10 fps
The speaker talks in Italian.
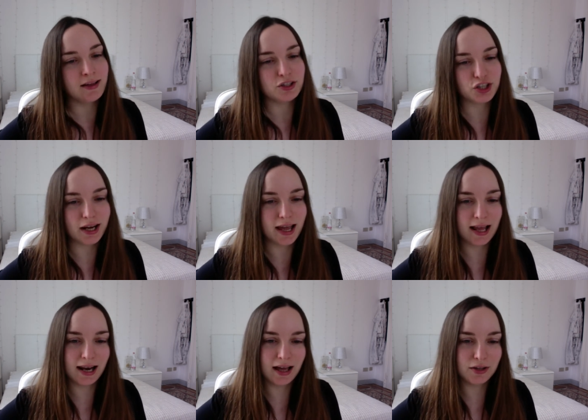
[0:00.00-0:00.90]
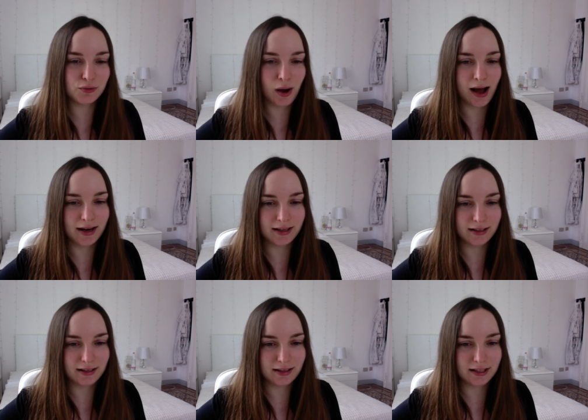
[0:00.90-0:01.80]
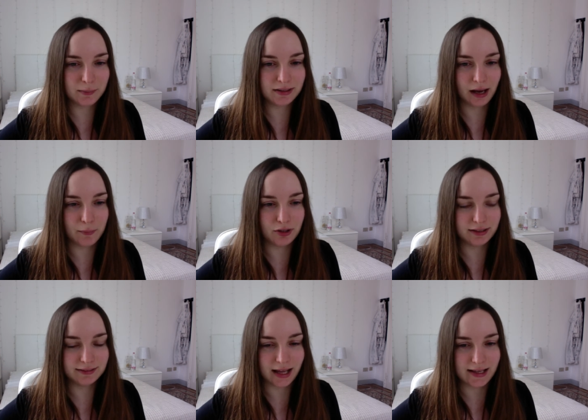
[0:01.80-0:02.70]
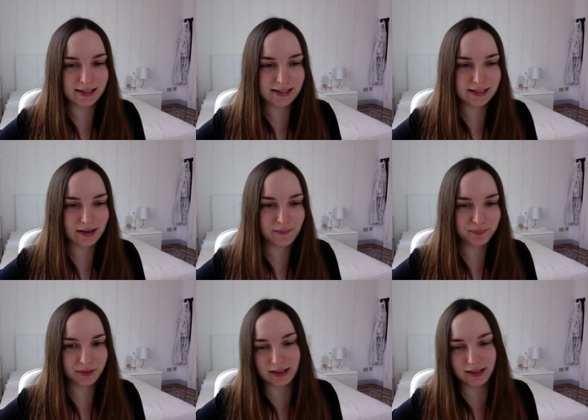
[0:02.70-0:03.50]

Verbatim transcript: Chanel Noir Inimitable Intense,